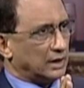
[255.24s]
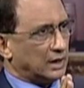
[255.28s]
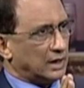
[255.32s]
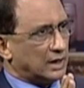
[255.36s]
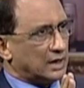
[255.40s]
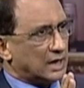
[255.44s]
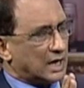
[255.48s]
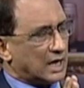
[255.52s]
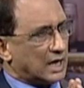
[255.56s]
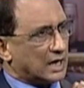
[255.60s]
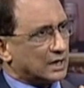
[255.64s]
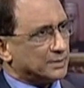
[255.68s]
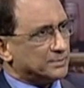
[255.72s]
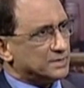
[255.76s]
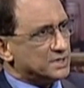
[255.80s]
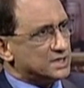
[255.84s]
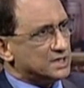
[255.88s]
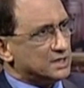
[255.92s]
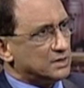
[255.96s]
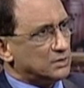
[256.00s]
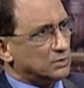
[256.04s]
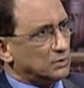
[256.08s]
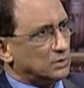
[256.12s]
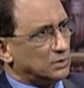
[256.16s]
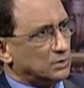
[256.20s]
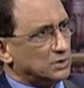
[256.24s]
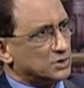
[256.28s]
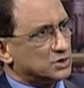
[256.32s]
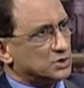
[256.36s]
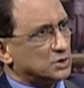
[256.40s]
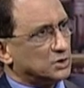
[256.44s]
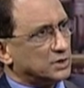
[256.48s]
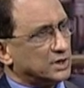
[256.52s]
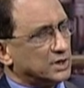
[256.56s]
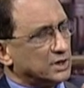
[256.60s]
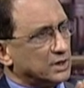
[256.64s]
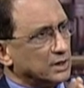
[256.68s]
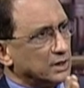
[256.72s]
এই আরবিসিগুলোর
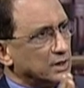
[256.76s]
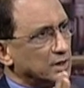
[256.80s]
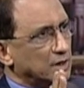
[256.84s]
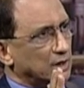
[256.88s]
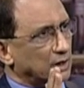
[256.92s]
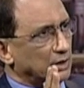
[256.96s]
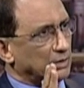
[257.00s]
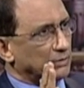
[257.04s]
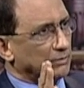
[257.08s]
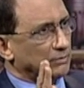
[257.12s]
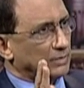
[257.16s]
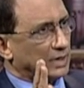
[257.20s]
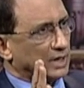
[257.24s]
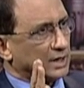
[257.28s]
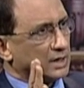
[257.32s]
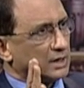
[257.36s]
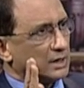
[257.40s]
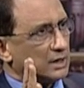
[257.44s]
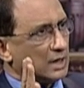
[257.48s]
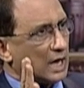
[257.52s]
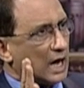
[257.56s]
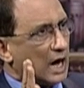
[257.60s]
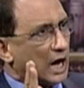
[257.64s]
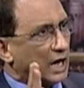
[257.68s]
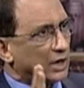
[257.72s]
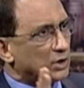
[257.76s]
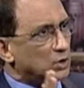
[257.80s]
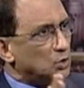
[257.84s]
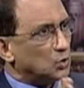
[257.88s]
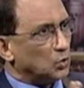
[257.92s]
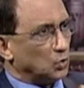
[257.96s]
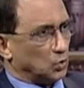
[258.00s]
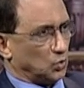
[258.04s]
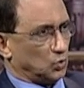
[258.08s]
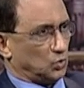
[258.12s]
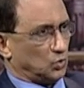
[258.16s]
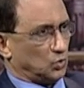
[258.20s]
যদি মানে আয়ু